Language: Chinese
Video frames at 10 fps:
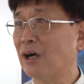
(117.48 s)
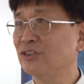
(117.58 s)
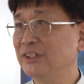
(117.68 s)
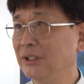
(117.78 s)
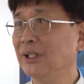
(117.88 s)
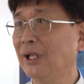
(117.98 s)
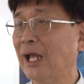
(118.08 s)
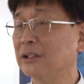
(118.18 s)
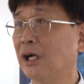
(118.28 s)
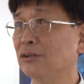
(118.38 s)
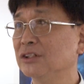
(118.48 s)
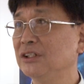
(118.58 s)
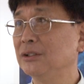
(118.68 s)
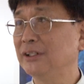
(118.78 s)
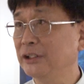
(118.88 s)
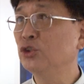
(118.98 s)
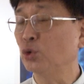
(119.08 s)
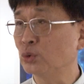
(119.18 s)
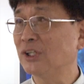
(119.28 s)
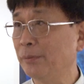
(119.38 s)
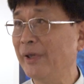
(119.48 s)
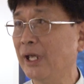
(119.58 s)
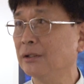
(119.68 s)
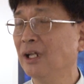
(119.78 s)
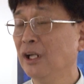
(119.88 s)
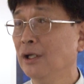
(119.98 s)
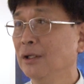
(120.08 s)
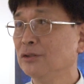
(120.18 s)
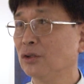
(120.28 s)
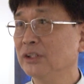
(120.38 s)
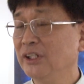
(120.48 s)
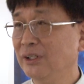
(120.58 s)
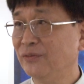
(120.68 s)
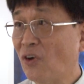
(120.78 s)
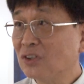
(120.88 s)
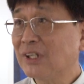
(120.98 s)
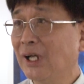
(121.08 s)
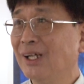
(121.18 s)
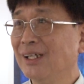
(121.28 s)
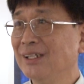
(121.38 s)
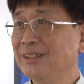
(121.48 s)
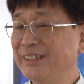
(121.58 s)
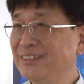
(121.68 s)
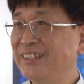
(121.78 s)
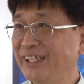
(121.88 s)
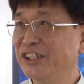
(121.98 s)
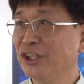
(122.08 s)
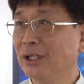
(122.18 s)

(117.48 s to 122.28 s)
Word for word: 高兴来到新竹这边，就是以风的心情，